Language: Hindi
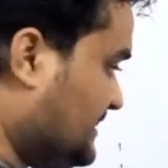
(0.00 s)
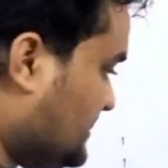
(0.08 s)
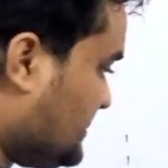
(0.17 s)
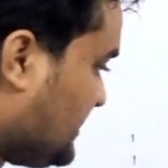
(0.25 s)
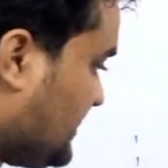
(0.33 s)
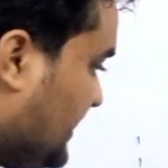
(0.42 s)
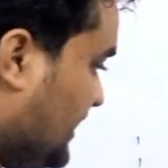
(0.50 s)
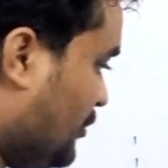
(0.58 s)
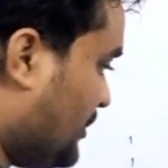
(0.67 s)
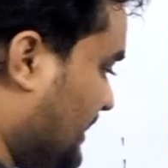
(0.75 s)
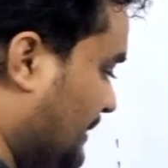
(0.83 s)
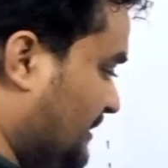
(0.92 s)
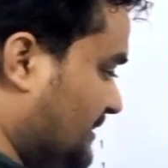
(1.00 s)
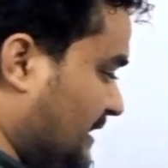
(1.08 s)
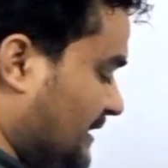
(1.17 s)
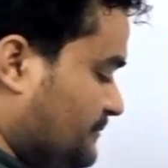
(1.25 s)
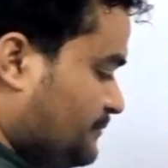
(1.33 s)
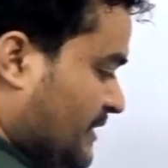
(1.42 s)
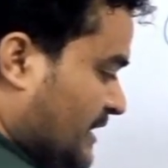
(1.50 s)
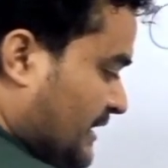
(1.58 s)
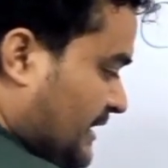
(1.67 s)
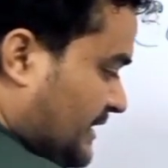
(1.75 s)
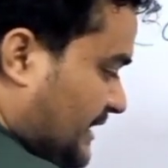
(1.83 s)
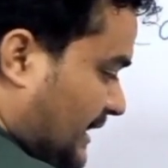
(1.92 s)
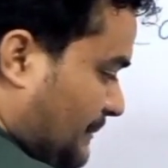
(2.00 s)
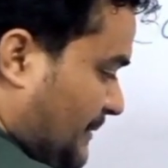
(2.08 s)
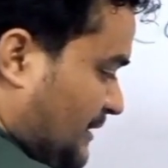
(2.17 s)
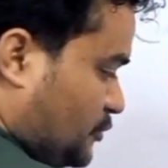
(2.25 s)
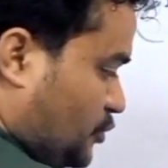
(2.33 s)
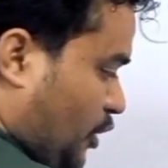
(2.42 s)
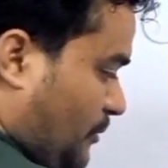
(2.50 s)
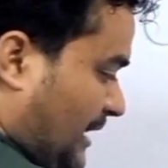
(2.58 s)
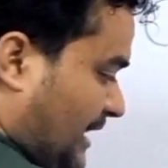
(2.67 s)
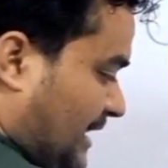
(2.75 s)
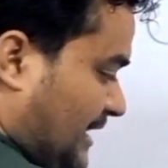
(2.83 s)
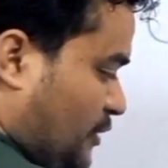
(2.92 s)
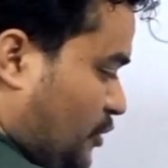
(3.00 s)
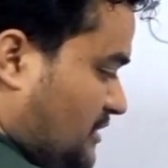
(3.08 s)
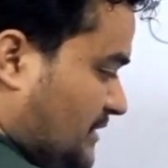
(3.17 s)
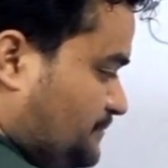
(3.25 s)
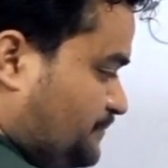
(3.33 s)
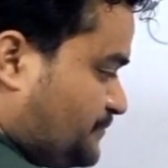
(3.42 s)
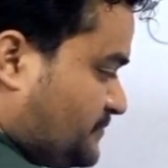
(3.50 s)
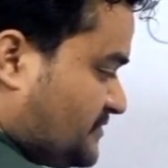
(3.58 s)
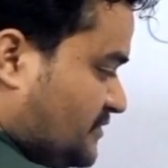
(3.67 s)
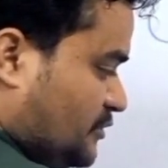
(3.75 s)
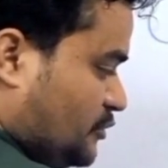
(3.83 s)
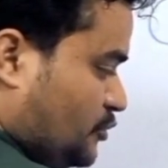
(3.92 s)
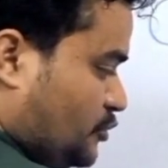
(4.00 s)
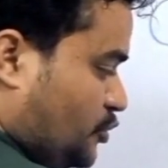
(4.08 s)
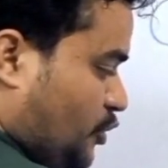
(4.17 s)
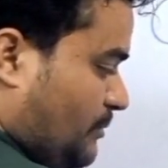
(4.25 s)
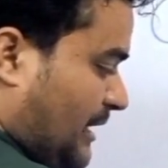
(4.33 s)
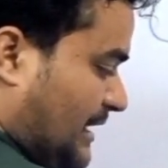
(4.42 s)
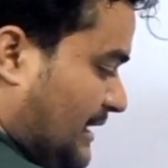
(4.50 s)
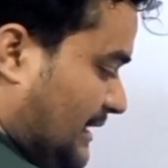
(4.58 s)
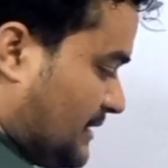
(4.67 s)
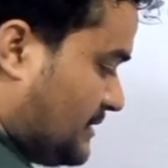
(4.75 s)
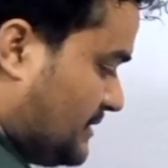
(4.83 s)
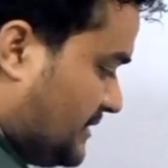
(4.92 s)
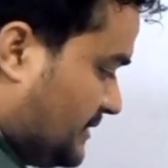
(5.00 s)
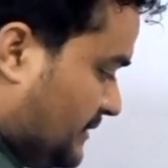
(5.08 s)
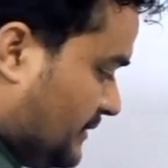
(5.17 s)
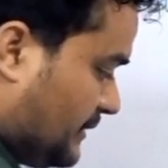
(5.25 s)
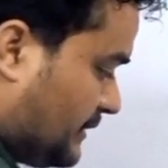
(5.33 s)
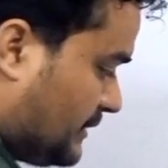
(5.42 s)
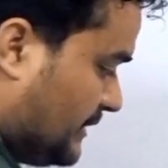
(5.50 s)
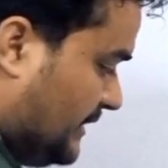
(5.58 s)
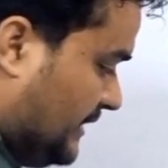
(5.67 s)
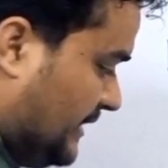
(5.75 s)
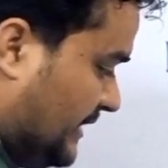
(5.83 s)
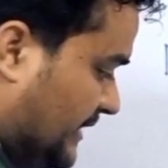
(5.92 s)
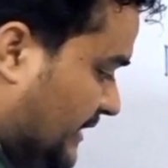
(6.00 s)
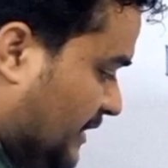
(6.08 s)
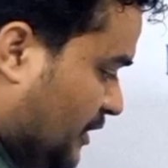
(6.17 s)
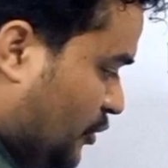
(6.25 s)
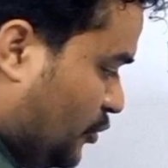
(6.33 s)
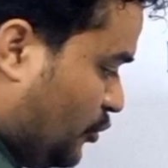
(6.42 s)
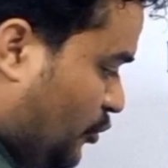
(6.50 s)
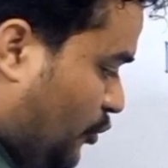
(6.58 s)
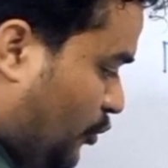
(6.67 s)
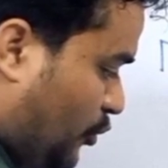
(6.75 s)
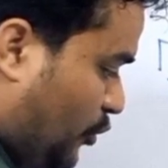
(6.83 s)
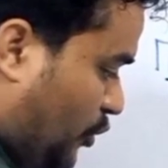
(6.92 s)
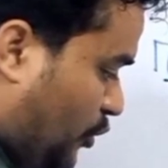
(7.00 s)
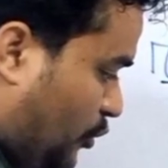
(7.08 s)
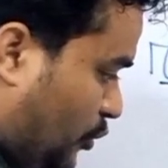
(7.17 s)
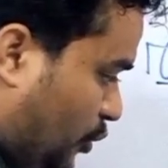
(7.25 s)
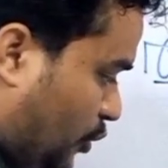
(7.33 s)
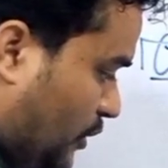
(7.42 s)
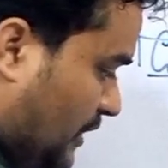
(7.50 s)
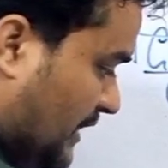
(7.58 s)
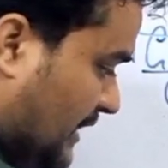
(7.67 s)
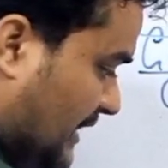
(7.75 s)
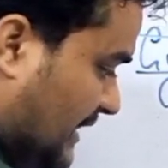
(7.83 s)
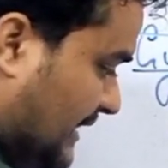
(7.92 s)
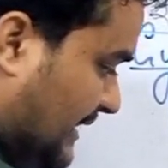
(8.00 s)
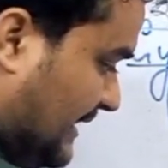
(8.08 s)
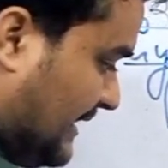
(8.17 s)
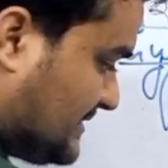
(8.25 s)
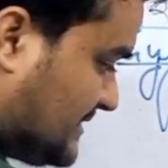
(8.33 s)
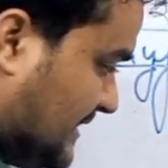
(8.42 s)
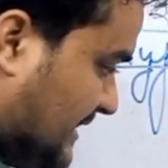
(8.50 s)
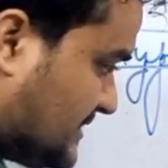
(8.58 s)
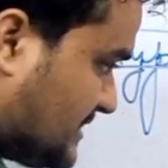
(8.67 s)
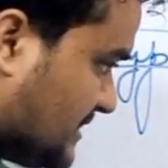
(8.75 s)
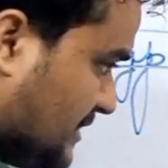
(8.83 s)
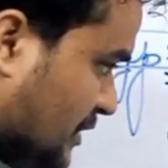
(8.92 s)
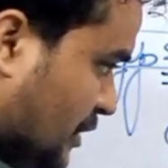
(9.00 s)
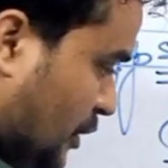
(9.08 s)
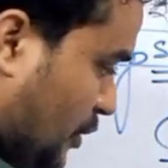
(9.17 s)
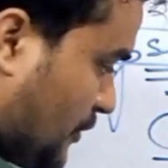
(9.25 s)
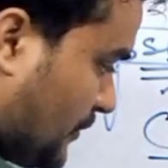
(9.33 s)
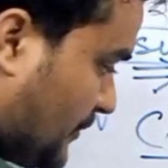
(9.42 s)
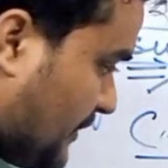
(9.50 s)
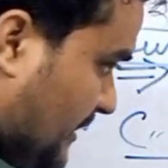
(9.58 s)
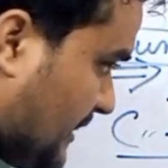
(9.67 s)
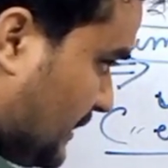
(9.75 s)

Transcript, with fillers: आइए चेक करें और क्या बनता है यहाँ पर दो बार हाइड्रोजन दो बार ऑक्सीजन सी ए ओ ओ एच एच और सी